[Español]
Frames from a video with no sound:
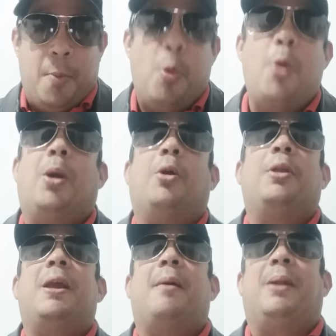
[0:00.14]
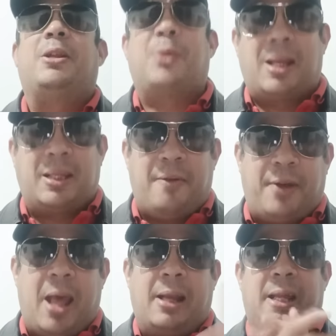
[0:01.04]
Muy buenos días, Venezuela. Aquí está
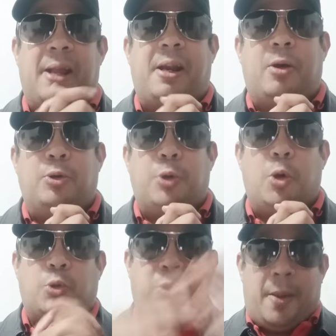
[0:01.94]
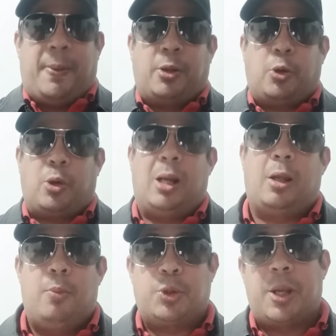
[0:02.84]
Franklin Herrera con todos ustedes para
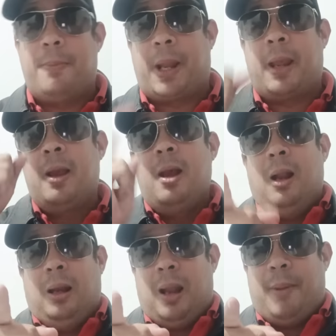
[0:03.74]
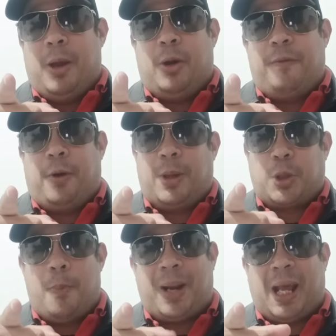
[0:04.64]
otorgarles, como siempre, la mejor
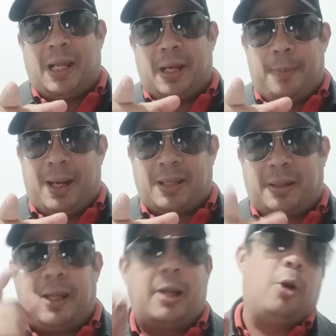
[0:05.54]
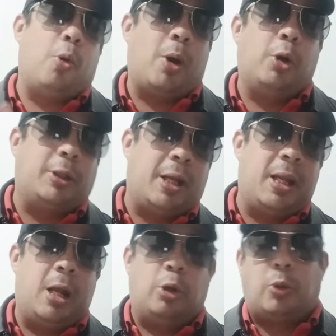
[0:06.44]
información para ganar y para acertar en los juegos de
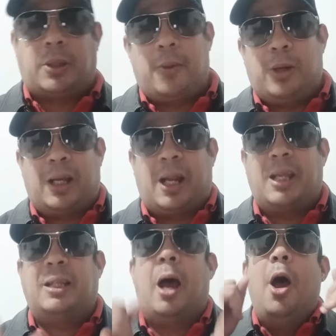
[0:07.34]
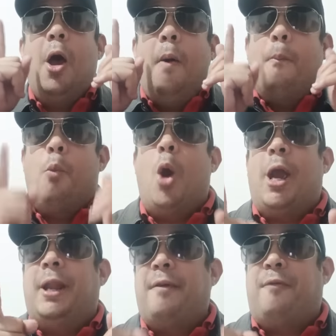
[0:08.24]
lotería, los tortivos, la granjita.
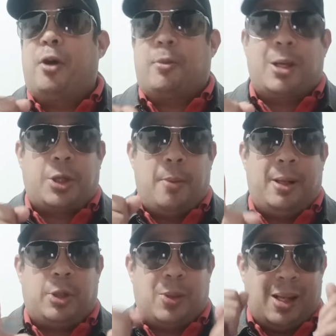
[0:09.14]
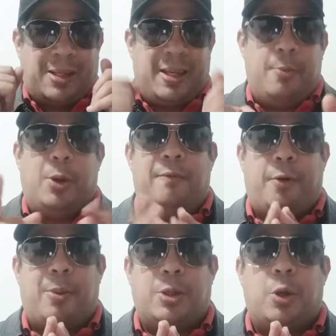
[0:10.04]
Buena información, Venezuela. Sí, buena
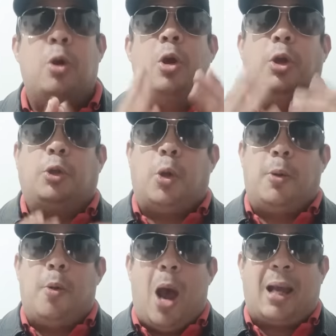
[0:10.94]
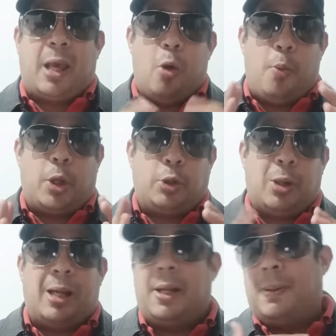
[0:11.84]
información. Todavía ha quejado un poquito
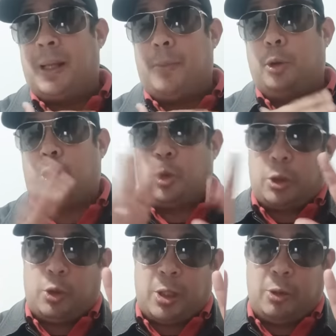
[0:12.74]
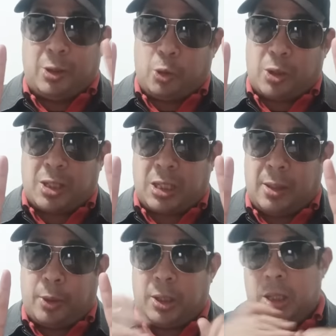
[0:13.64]
de la gripe. Tenemos tos y nos sale una
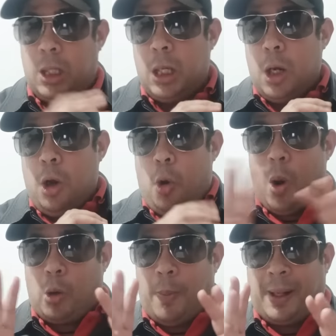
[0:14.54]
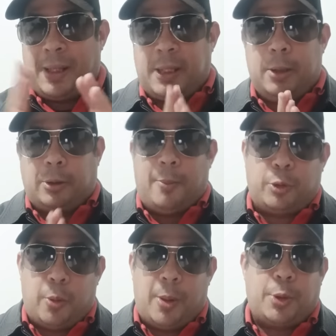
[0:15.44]
tosecita por allí o algo parecido.
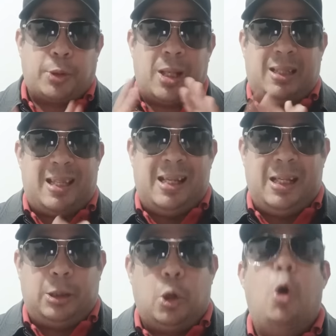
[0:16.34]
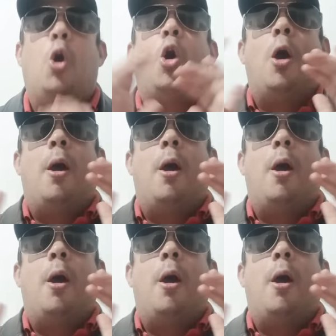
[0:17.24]
Estamos tomando del tilito,